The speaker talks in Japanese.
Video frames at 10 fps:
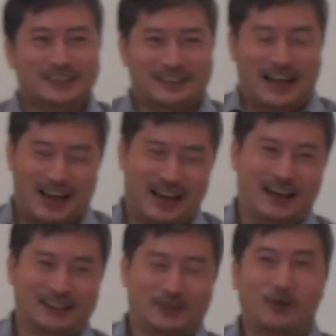は
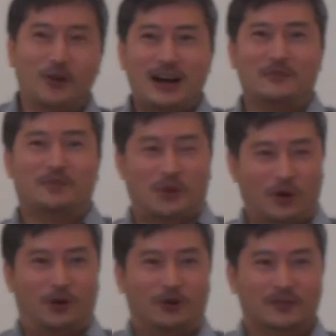い、でご飯
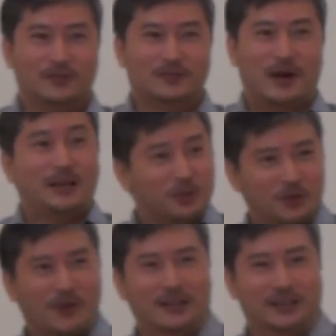もあ後
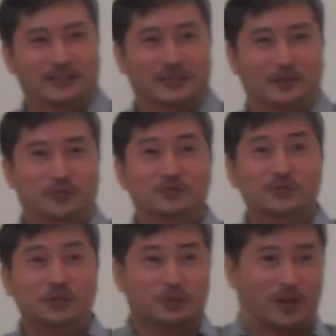で分かったんですけど
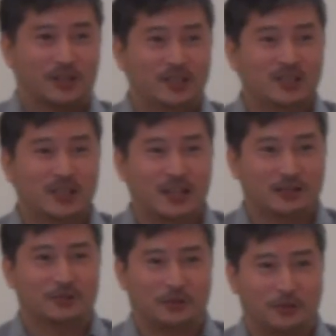分量とか聞いてない
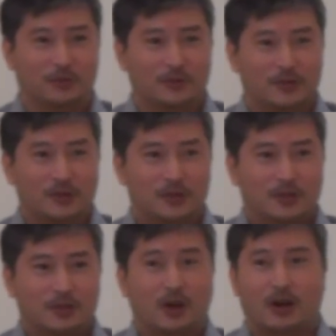んですよ
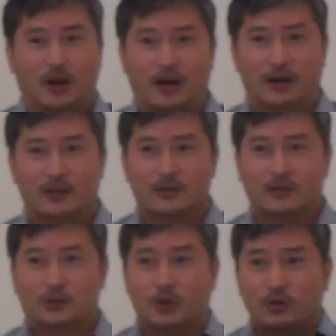だから
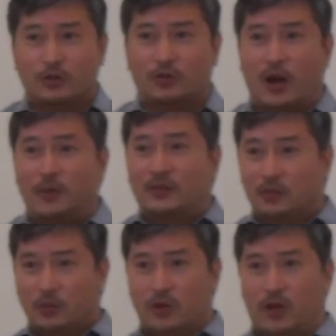ちょっと食べ
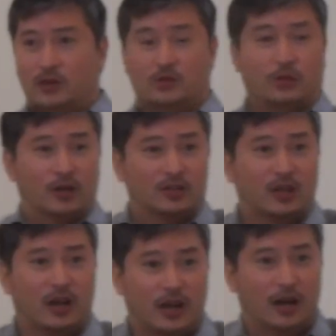そうな人が来
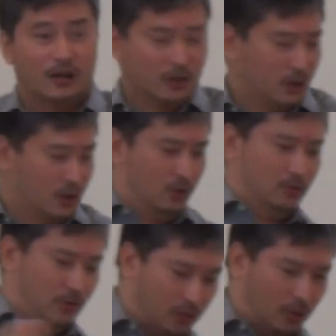たら
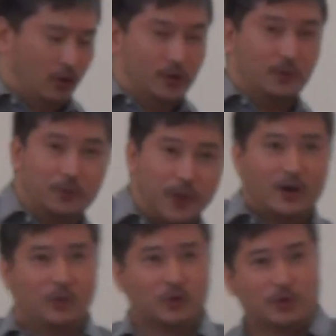なんかいっ
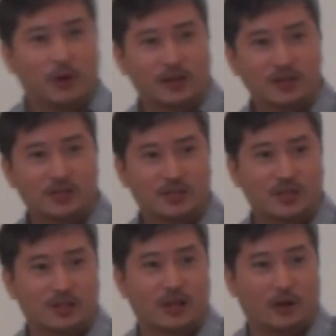ぱい持って渡し
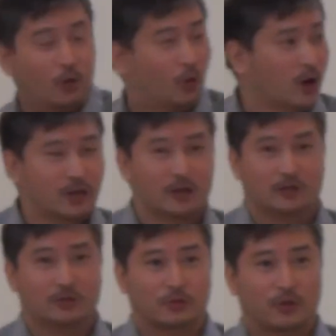たら怒られたん
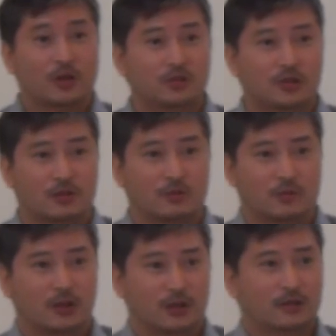ですよ「何してんの?」みた
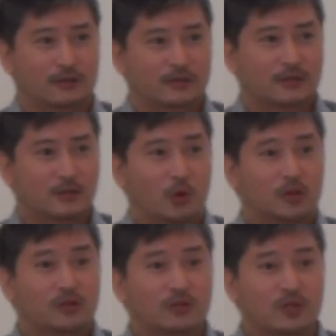いな「盛
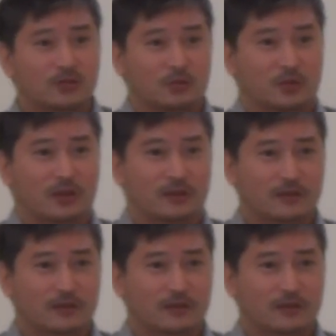りすぎでしょ」みたいな